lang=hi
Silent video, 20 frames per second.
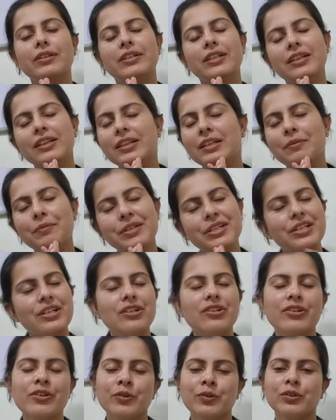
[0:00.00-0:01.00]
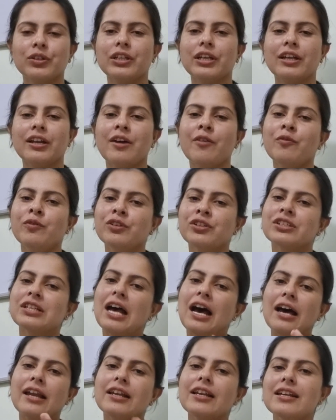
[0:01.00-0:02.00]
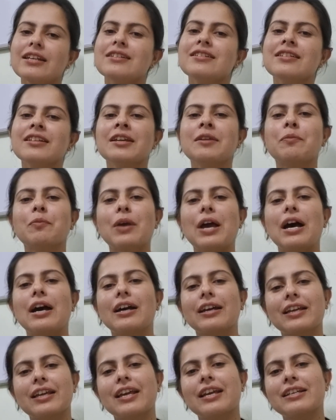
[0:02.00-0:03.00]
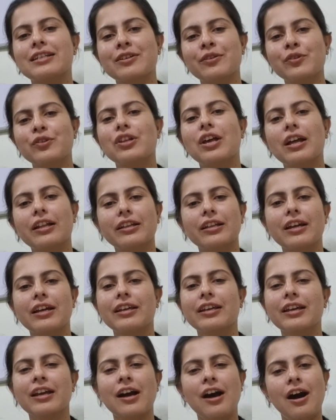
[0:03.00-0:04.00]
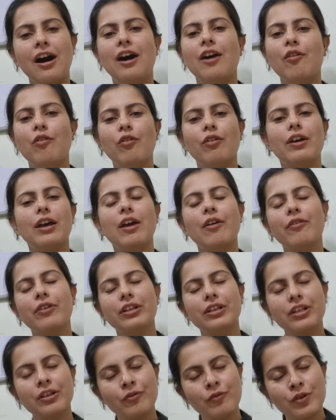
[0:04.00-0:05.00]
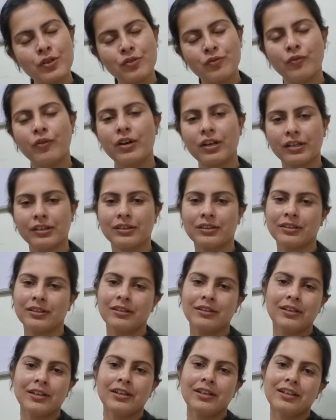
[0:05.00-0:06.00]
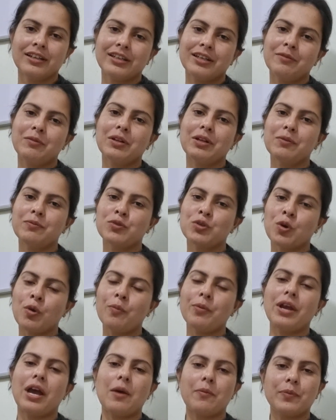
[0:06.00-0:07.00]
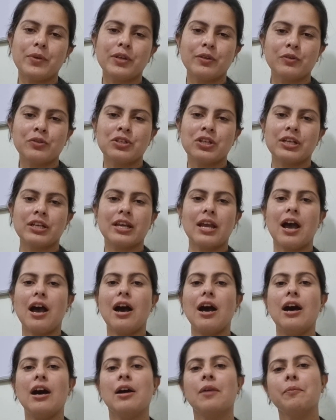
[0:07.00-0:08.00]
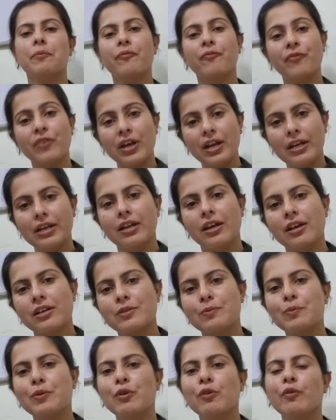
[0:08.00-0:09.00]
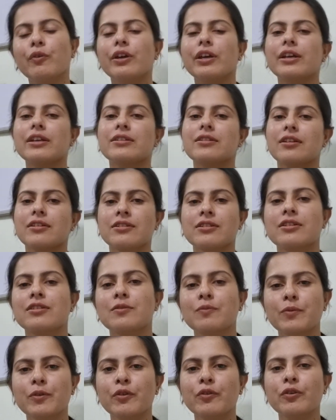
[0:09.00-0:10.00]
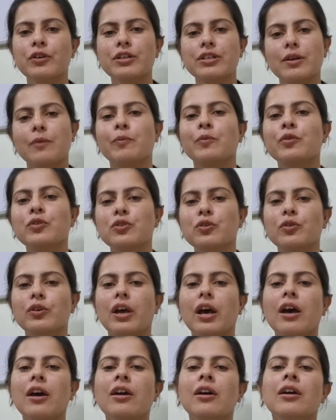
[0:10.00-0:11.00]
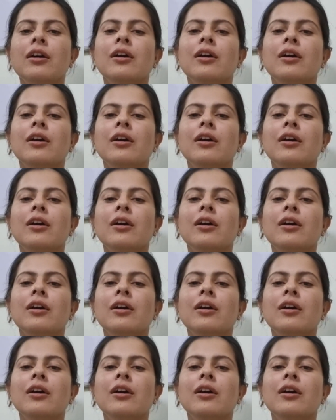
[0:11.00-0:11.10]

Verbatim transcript: जितनी भी चीजें होती है ना वो सारी इस दिन पे आके ऐसे हो जाता है कि हाँ एवरीथिंग वॉज वर्थ कि मतलब जो भी आपने कुछ किया फेलियर्स भी हुए सक्सेस भी हुए सब कुछ हुआ